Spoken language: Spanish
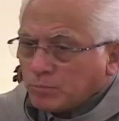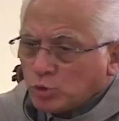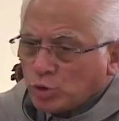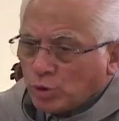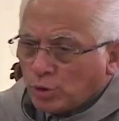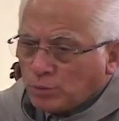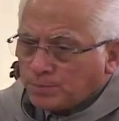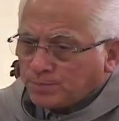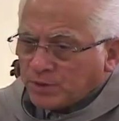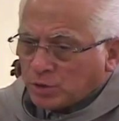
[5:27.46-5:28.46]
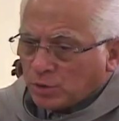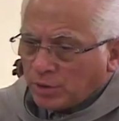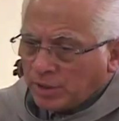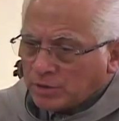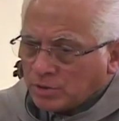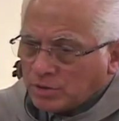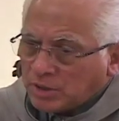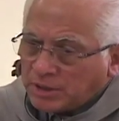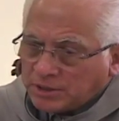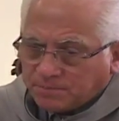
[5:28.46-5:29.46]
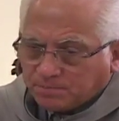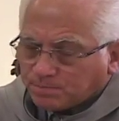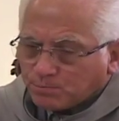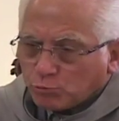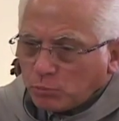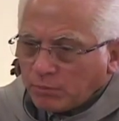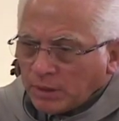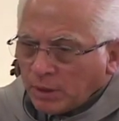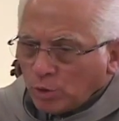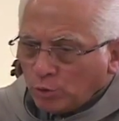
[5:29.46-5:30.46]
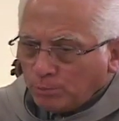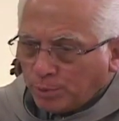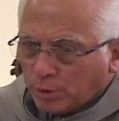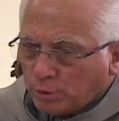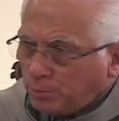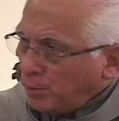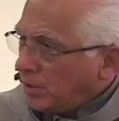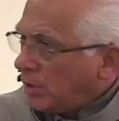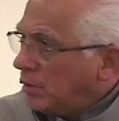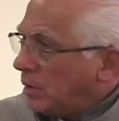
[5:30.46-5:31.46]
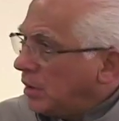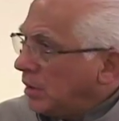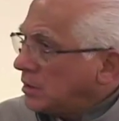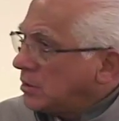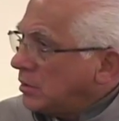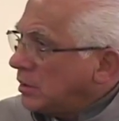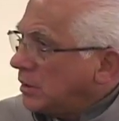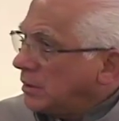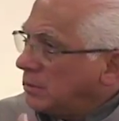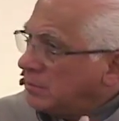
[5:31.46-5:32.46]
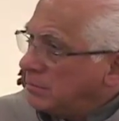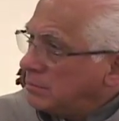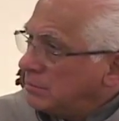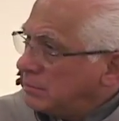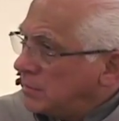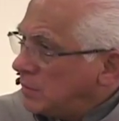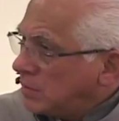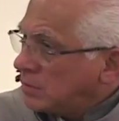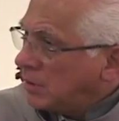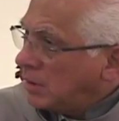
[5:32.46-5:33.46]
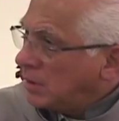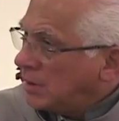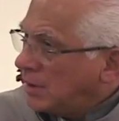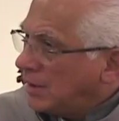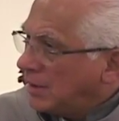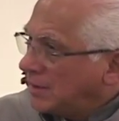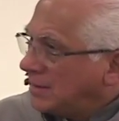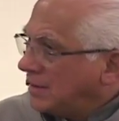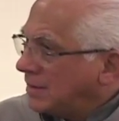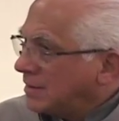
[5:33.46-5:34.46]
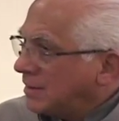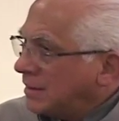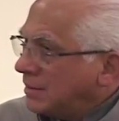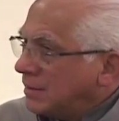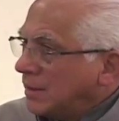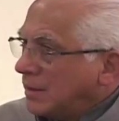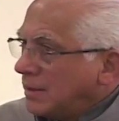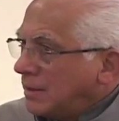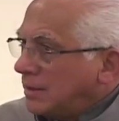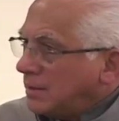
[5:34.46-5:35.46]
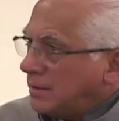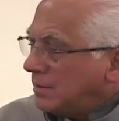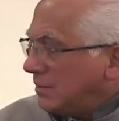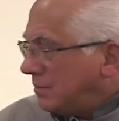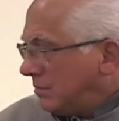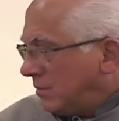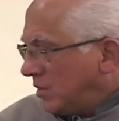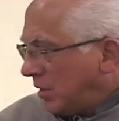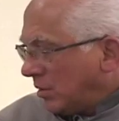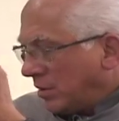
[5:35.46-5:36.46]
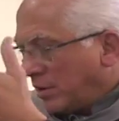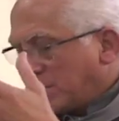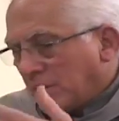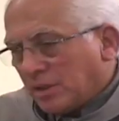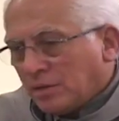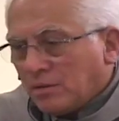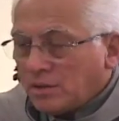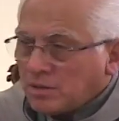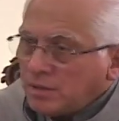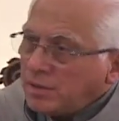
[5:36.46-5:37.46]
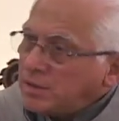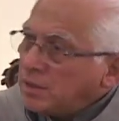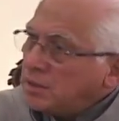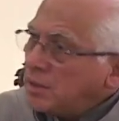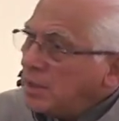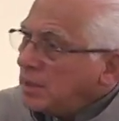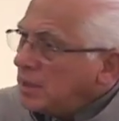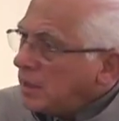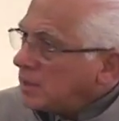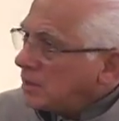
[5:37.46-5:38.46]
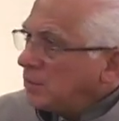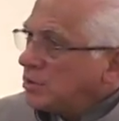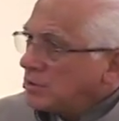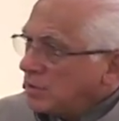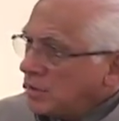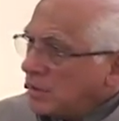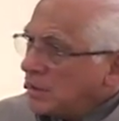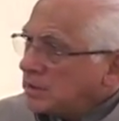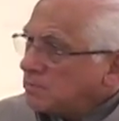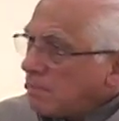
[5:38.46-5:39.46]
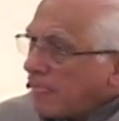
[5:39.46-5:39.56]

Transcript: Yo escogí esos tres un poco por recorrer la historia, ¿no? De los orígenes de la iglesia hasta Em, siglo XVII, XVI, XVII, hasta nuestros días.